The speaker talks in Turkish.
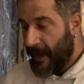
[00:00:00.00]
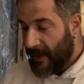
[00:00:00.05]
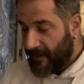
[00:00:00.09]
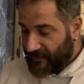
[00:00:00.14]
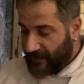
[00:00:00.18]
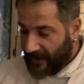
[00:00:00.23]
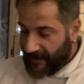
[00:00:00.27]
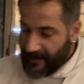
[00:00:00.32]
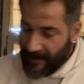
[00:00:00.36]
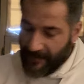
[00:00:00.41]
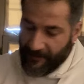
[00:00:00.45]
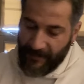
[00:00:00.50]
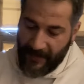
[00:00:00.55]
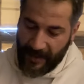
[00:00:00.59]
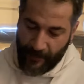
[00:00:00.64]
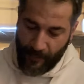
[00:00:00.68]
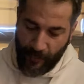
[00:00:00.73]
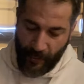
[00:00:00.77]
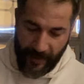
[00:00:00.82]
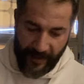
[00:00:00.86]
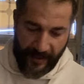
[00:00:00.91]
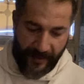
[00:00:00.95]

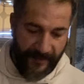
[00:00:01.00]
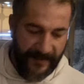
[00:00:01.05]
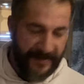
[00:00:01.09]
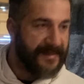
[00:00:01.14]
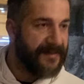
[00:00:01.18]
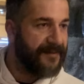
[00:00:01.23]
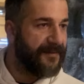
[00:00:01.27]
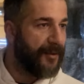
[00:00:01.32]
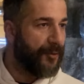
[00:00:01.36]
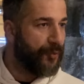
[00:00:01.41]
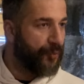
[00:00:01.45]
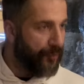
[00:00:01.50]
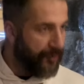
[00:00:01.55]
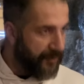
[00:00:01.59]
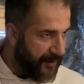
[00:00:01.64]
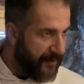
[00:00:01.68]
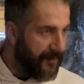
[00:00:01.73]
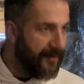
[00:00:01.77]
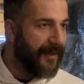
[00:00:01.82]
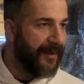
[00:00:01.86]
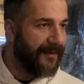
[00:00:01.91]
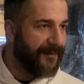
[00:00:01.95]
Tannenberg Muharebesi'nde
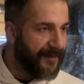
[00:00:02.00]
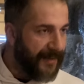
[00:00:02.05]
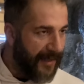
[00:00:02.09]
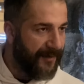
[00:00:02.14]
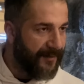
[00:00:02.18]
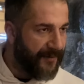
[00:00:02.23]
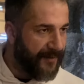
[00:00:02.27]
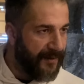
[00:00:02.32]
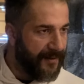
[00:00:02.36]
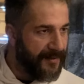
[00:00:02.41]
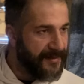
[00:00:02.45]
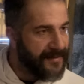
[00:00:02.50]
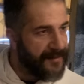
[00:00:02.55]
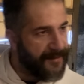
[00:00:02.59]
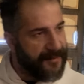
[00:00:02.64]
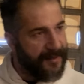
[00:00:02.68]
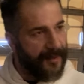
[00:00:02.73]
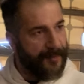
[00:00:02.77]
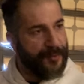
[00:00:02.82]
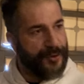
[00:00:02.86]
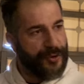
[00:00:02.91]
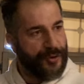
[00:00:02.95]
kullanılan taktik
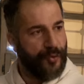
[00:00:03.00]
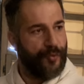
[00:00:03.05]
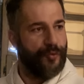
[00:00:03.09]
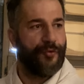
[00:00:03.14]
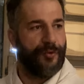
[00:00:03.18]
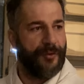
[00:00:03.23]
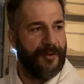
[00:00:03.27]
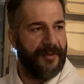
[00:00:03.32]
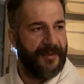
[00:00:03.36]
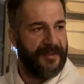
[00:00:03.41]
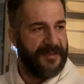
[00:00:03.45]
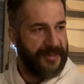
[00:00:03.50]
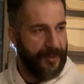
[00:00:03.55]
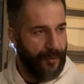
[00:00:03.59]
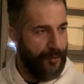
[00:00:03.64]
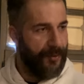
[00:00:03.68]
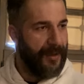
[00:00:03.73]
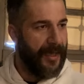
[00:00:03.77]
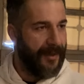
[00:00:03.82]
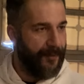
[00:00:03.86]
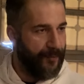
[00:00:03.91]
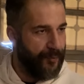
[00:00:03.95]
Sarıkamış'ta uygulanacak.
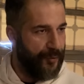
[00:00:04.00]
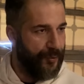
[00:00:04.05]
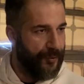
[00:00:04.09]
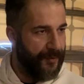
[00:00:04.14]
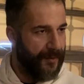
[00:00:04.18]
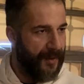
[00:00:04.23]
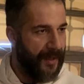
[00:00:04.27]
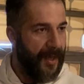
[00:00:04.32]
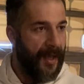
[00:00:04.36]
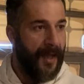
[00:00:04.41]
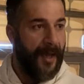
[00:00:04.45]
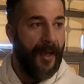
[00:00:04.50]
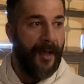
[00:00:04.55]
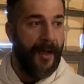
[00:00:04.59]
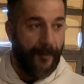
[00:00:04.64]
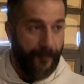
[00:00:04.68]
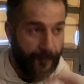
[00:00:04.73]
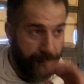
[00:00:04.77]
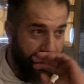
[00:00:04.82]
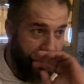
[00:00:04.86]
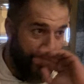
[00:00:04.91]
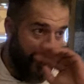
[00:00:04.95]
Olay bu.
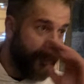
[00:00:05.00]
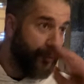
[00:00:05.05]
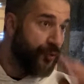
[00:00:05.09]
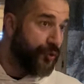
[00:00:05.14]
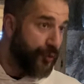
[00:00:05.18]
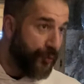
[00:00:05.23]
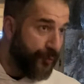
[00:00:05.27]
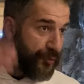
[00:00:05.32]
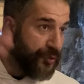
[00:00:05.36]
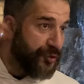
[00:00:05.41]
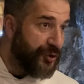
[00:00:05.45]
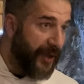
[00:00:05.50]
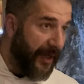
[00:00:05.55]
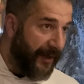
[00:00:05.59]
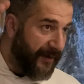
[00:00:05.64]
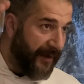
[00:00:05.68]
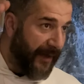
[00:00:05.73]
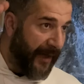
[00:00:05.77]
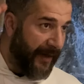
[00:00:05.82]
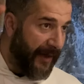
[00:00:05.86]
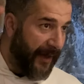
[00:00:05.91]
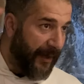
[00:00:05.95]
Bu konuşulmuş
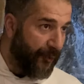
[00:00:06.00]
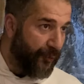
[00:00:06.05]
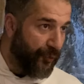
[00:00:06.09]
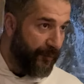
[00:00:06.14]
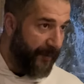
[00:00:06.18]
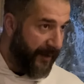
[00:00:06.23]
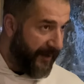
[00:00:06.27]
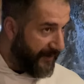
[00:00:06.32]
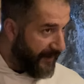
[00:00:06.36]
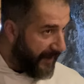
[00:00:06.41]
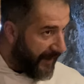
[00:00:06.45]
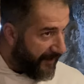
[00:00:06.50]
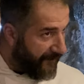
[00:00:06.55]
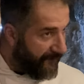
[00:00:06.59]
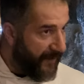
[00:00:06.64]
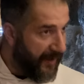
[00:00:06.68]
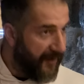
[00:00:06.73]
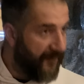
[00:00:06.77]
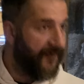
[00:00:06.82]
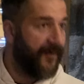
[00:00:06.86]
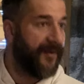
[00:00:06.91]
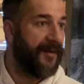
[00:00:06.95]
yani genel kurmaydı,
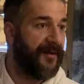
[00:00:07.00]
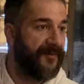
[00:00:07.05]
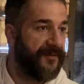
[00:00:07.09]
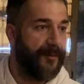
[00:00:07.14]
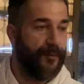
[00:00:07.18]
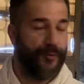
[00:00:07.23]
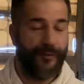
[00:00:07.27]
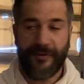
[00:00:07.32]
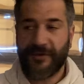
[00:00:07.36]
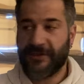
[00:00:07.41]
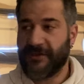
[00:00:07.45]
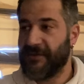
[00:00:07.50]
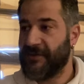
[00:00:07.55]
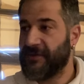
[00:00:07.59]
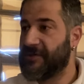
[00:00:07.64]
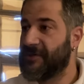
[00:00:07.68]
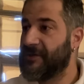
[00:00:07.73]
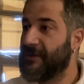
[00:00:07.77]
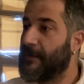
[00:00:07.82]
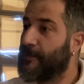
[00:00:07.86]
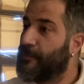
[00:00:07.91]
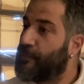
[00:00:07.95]
Enver falan da bu işin
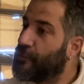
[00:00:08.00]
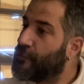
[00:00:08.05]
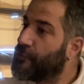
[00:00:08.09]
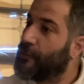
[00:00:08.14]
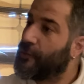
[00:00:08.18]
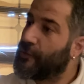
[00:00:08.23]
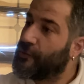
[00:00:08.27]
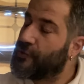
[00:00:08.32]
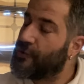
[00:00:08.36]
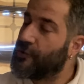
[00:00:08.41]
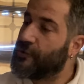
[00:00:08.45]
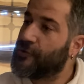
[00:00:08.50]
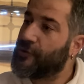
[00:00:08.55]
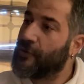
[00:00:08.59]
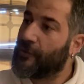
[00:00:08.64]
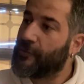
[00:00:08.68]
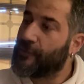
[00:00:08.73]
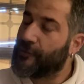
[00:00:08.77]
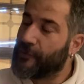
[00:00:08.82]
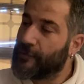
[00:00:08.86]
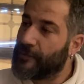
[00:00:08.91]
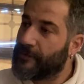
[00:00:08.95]
içinde. Burada 3.
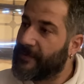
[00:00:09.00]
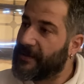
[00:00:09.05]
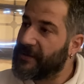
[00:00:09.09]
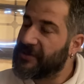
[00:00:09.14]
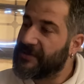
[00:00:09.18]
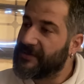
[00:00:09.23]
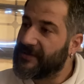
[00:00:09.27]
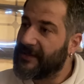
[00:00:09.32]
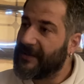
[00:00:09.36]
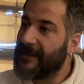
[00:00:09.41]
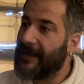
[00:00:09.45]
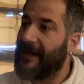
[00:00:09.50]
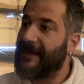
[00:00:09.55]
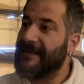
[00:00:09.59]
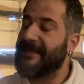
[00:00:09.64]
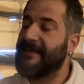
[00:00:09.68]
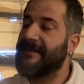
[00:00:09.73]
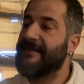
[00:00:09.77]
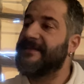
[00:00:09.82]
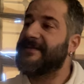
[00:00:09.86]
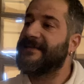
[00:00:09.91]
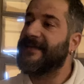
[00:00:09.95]
ordunun başında da
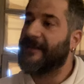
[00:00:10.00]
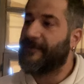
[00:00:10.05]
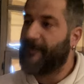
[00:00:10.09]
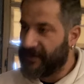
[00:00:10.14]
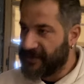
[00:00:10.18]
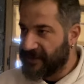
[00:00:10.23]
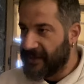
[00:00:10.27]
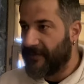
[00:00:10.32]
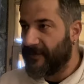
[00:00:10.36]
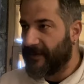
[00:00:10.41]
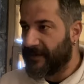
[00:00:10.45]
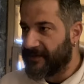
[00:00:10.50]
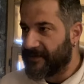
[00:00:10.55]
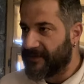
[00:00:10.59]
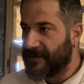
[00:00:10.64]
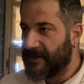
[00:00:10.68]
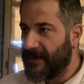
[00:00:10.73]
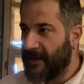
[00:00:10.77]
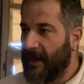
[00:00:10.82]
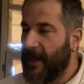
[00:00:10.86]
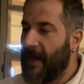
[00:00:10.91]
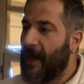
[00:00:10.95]
Hasan İzzet Paşa var.
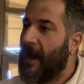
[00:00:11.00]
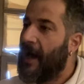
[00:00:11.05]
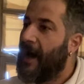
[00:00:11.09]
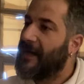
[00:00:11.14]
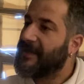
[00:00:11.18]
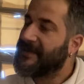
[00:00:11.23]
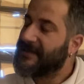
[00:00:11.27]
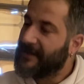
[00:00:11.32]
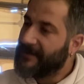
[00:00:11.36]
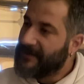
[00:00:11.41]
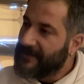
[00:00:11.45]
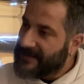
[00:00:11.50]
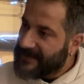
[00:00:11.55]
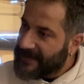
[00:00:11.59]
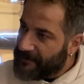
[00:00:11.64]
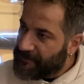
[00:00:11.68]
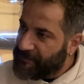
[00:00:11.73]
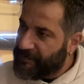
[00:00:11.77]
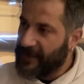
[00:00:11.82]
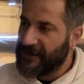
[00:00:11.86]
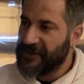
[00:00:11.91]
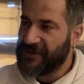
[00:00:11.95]
Hasan
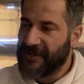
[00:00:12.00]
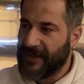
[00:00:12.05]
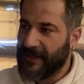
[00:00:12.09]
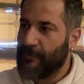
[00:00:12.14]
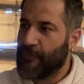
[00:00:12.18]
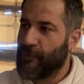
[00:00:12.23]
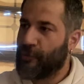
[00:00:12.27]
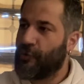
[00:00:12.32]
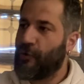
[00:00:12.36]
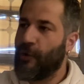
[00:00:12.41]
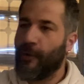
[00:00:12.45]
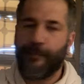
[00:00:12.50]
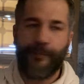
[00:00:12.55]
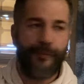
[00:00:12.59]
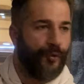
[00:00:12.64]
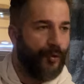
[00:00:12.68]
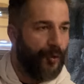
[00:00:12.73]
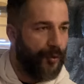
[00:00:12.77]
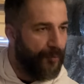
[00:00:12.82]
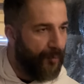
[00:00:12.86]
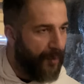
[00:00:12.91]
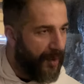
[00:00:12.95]
İzzet Paşa bu
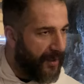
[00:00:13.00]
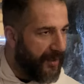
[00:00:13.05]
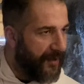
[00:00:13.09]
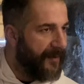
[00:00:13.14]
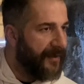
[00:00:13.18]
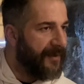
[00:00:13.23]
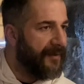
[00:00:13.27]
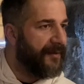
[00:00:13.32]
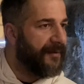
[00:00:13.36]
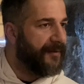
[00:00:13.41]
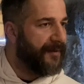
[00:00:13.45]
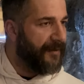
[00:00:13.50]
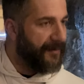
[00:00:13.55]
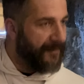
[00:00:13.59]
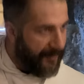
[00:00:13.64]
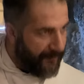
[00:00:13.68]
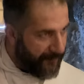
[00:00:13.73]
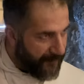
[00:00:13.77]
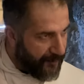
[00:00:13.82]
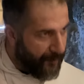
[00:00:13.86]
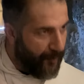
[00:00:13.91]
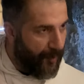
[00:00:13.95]
Köprüköy muharebeleri
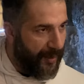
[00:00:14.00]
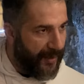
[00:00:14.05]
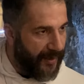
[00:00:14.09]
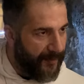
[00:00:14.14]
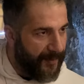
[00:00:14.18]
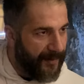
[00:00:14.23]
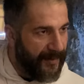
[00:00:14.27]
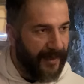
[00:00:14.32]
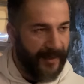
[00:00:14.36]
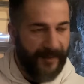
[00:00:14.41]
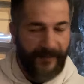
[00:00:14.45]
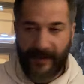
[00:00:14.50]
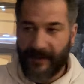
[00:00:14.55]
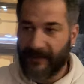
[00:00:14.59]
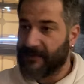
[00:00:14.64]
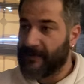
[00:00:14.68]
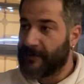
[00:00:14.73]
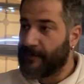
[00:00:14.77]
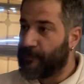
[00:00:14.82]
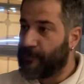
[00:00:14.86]
denilen bir muharebeler vardır.